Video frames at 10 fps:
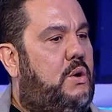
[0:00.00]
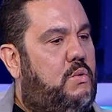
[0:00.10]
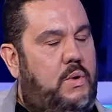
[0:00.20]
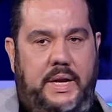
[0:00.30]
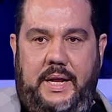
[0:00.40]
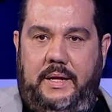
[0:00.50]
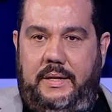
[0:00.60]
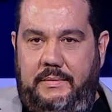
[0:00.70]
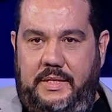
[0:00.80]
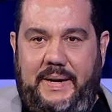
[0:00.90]

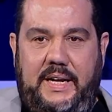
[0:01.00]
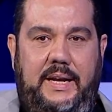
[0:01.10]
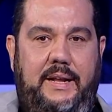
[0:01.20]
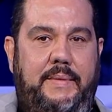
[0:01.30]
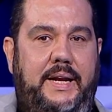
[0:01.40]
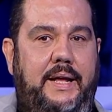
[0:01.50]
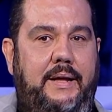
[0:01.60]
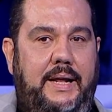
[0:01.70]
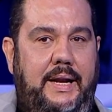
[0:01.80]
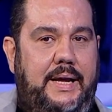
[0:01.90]
وانا تبارك الله
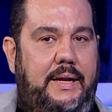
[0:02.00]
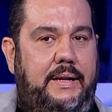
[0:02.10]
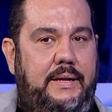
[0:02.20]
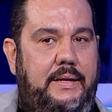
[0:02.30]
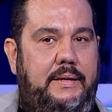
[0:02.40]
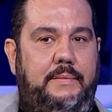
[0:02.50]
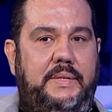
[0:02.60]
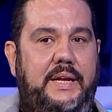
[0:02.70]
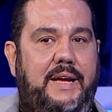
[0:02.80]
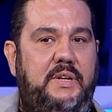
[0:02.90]
معناها على الاقل اللي
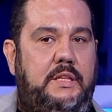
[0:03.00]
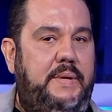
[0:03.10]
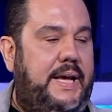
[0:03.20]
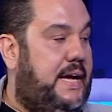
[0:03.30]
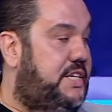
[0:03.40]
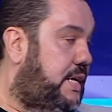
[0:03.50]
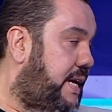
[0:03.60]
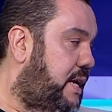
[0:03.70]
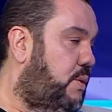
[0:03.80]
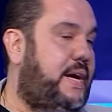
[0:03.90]
بدنا عملت به حاجه
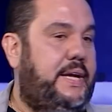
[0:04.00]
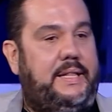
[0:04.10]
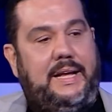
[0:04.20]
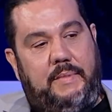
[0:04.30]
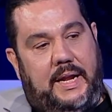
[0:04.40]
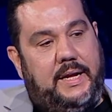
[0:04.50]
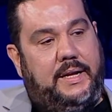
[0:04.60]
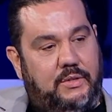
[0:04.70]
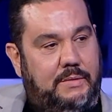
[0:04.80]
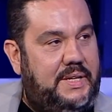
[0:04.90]
هاله ورايا تعمل
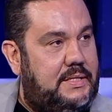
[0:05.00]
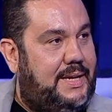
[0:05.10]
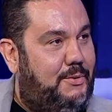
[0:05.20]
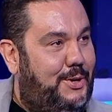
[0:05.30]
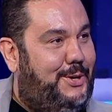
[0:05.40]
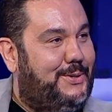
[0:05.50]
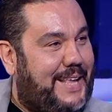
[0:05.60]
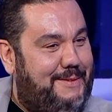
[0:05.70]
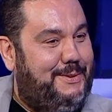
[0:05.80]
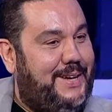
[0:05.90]
هكا وتبدا تصور وتعمل أه.